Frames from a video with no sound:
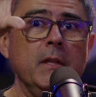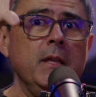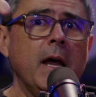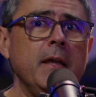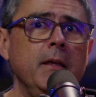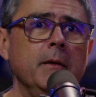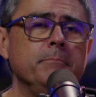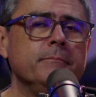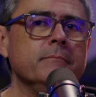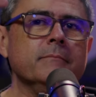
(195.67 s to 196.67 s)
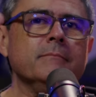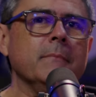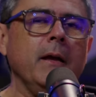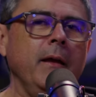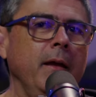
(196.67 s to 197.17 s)
E aí,
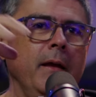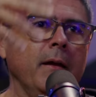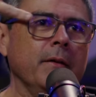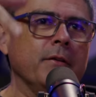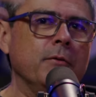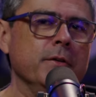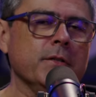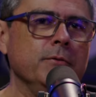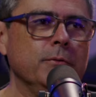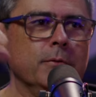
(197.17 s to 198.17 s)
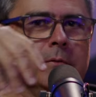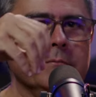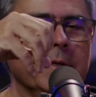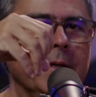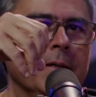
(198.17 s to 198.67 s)
é, essa coisa do,
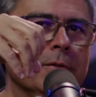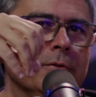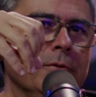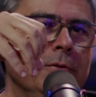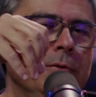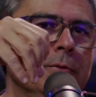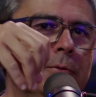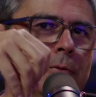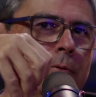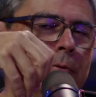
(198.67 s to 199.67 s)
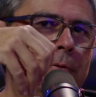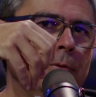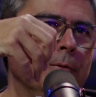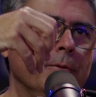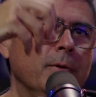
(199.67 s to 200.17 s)

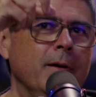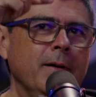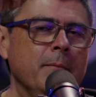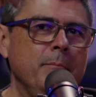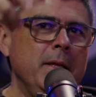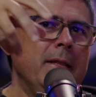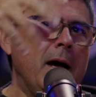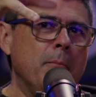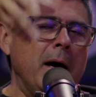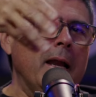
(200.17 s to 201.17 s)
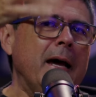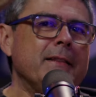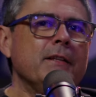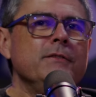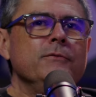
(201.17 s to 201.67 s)
do... Me dá uma
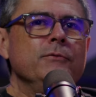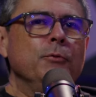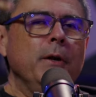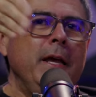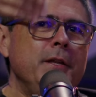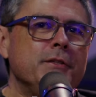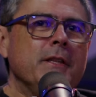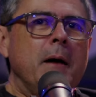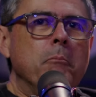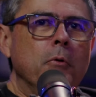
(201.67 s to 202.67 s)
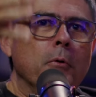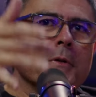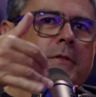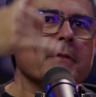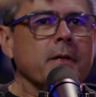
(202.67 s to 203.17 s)
lata do leite da
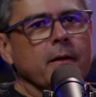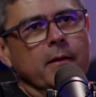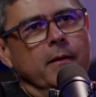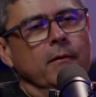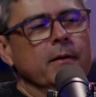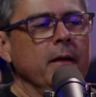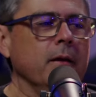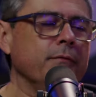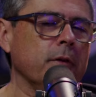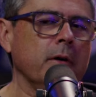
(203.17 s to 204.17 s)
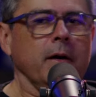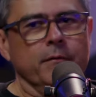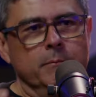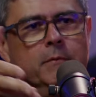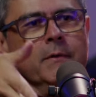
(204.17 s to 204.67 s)
moça, e alguém falou, não,
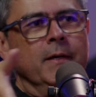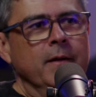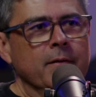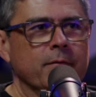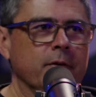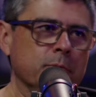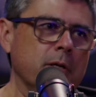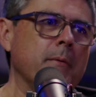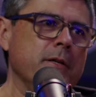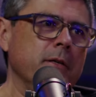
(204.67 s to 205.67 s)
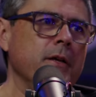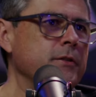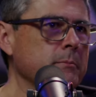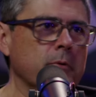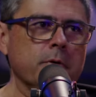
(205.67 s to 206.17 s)
vamos vamos chamar de
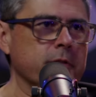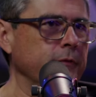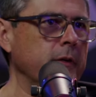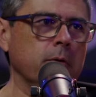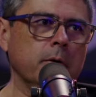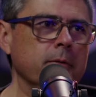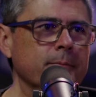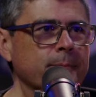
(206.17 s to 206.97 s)
leite moça e ficou.